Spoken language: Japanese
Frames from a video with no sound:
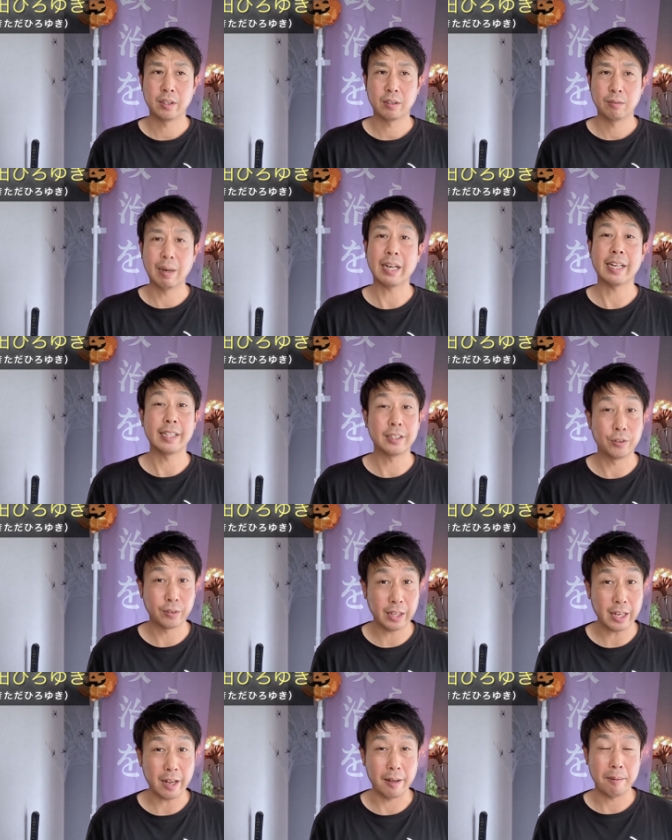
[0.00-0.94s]
わけです
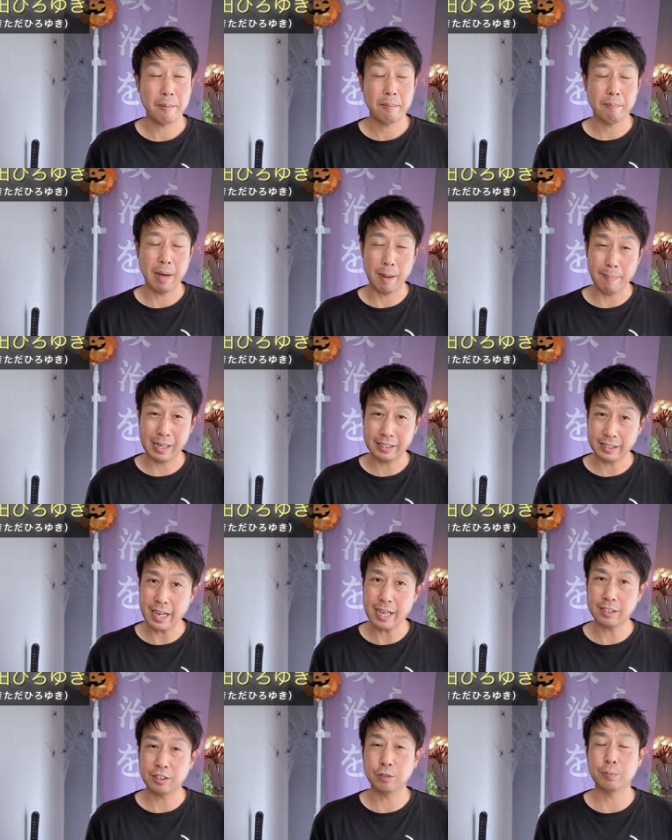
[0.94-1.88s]
よね。まあ、まして
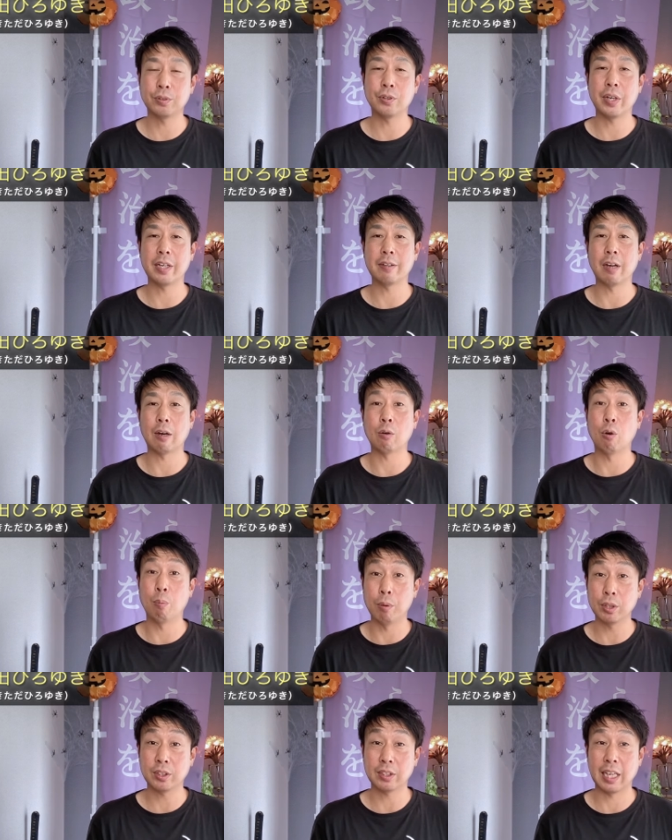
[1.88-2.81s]
や自分の家にはこう、
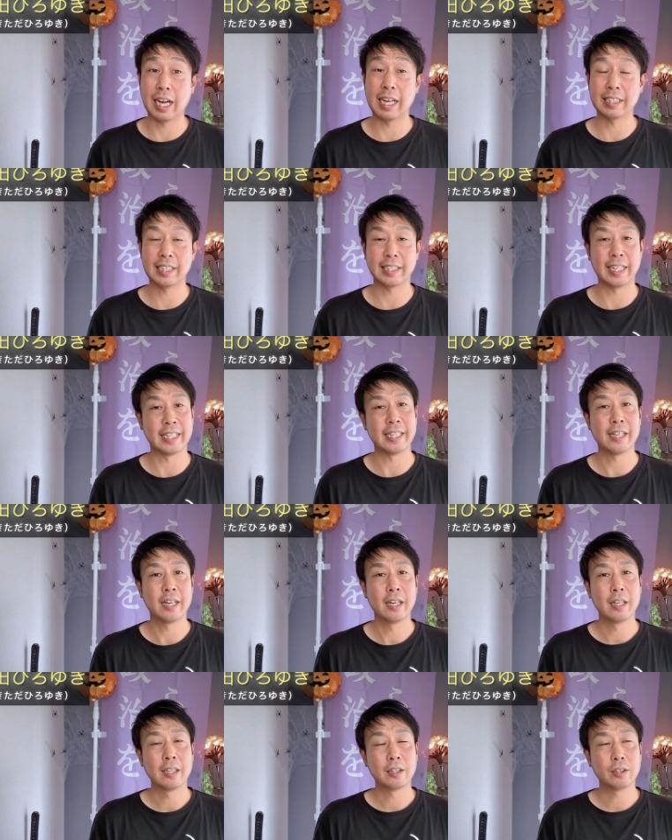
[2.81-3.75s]
ポスター貼ってたり、
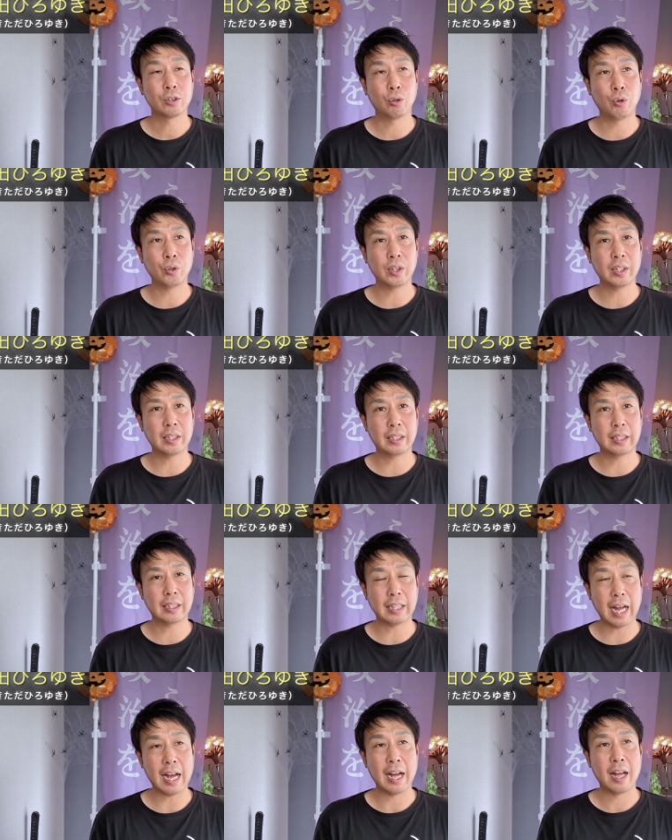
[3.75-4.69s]
そういっ
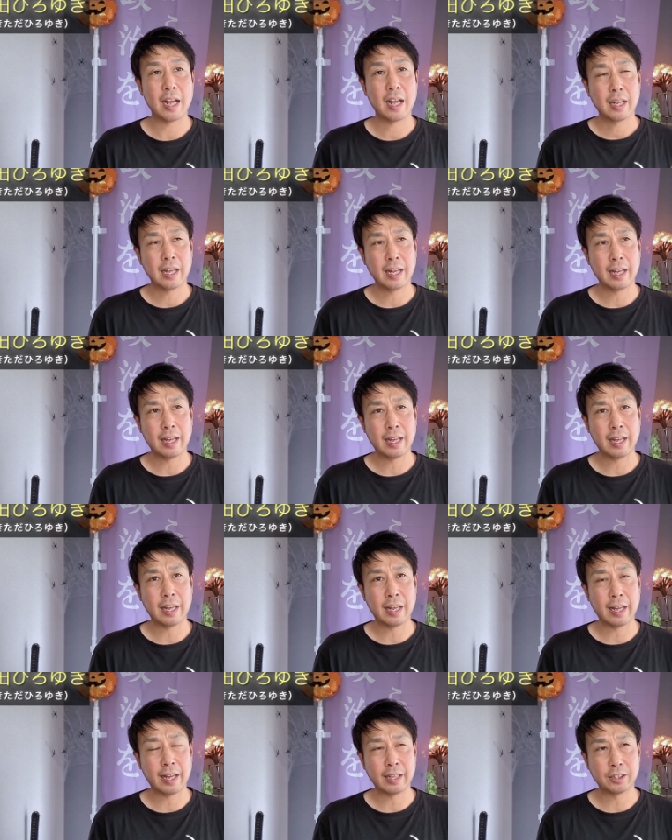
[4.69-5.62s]
た、
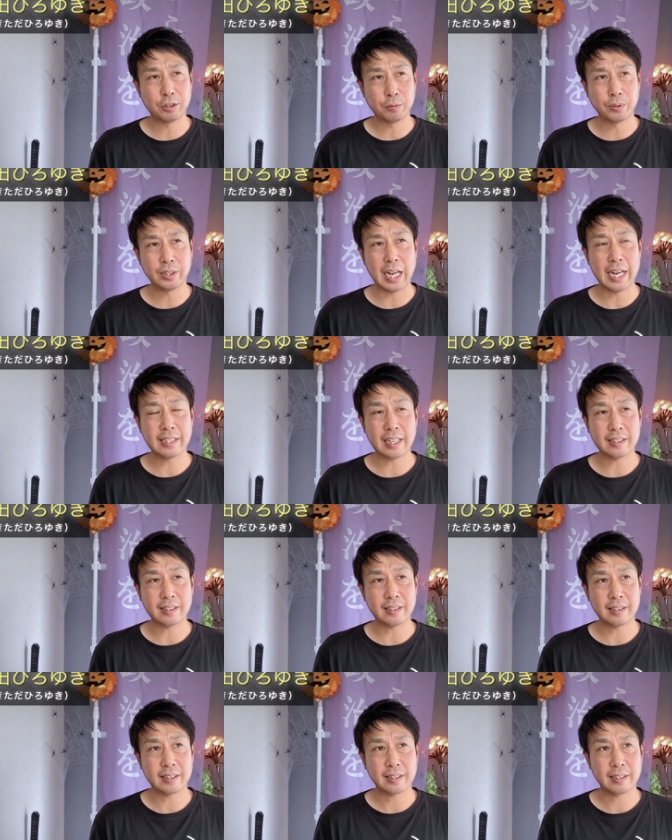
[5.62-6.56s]
自分に挨
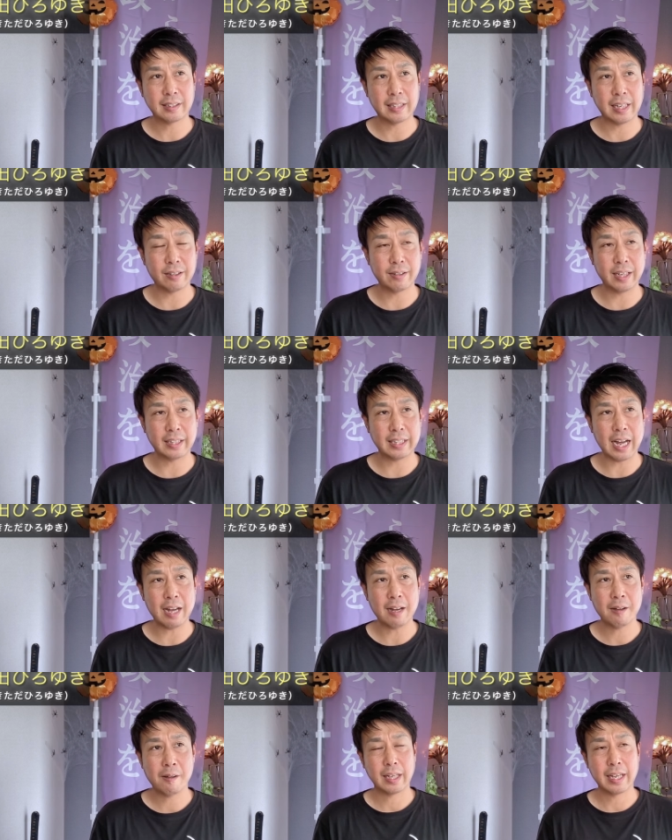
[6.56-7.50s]
拶してくれ
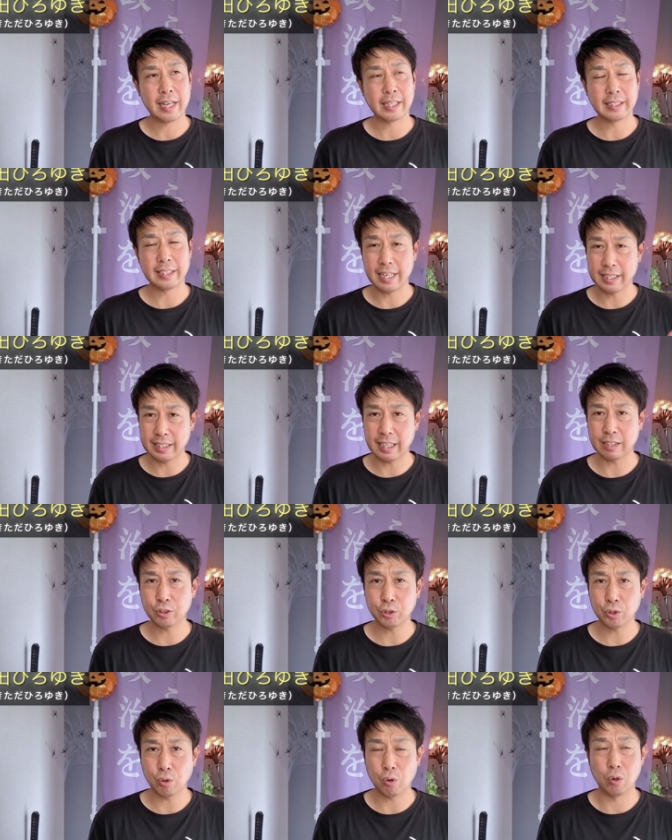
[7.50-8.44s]
た、政治家
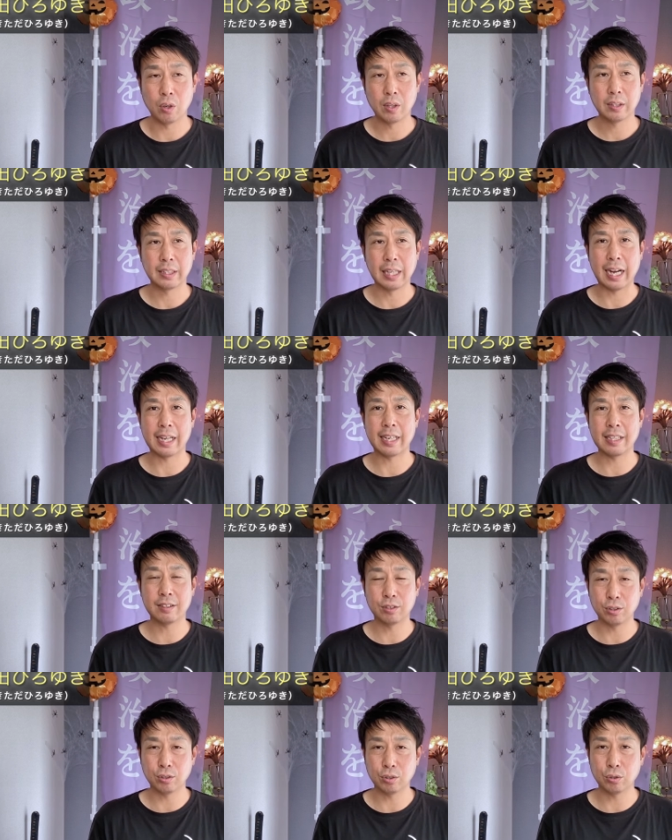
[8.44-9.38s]
の人を長
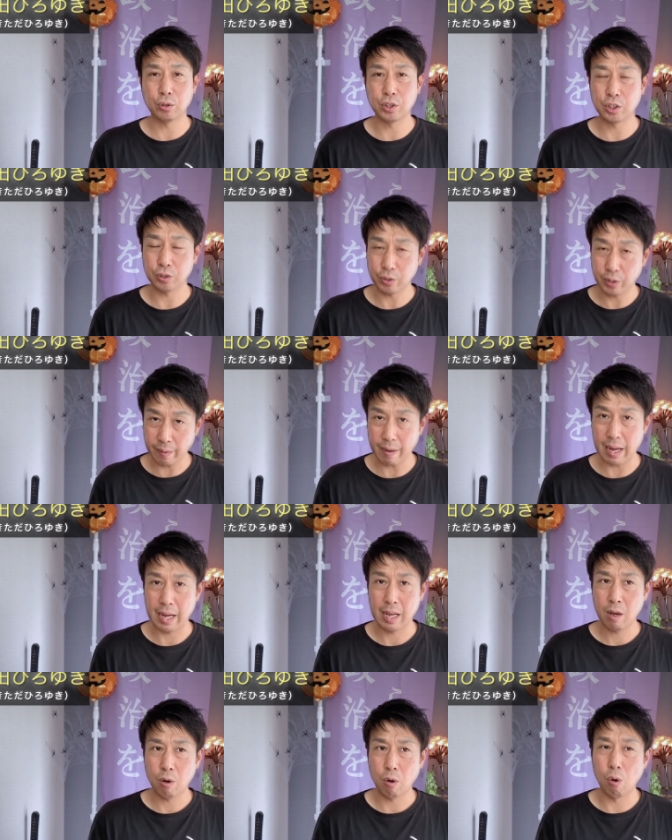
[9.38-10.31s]
年ずっとうちの家
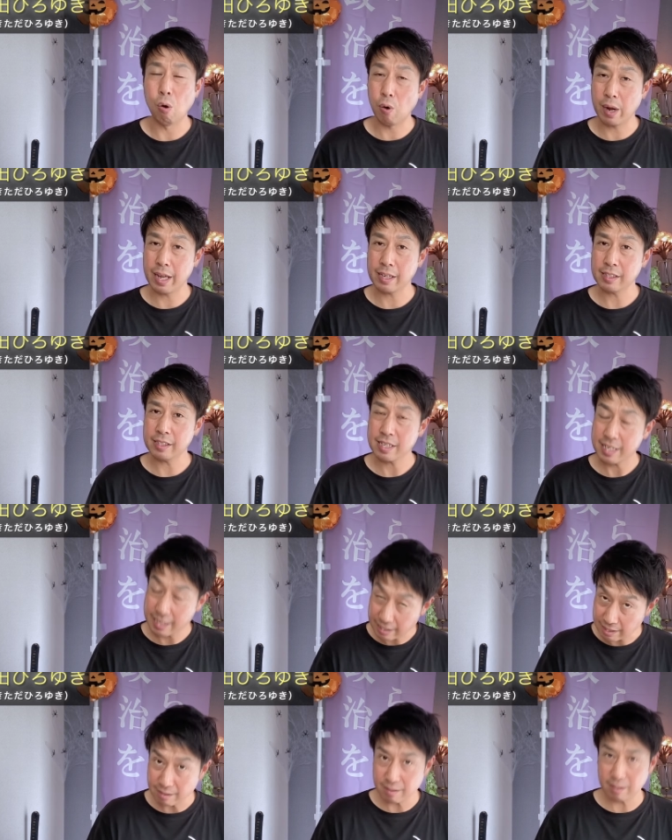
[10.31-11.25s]
は、応援
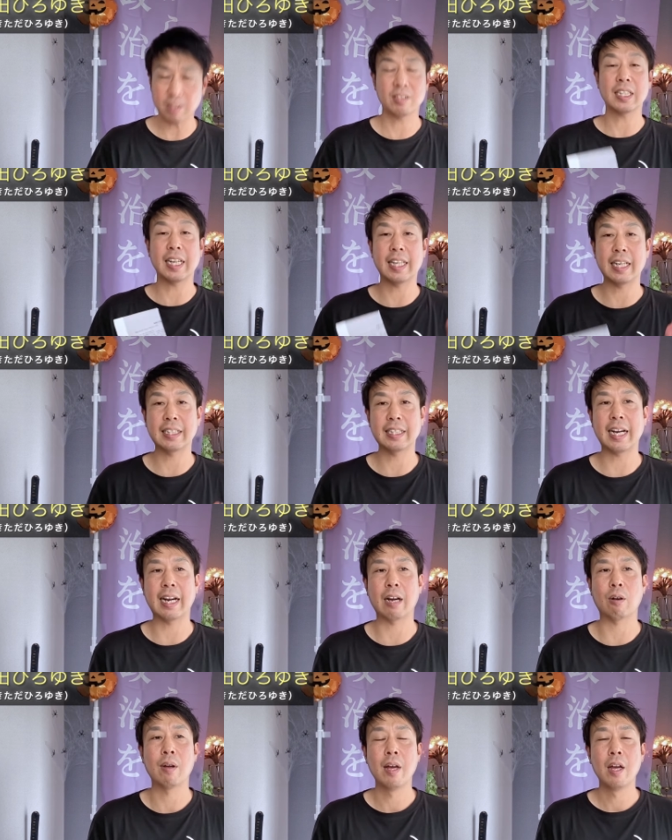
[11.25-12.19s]
し続けてきたから、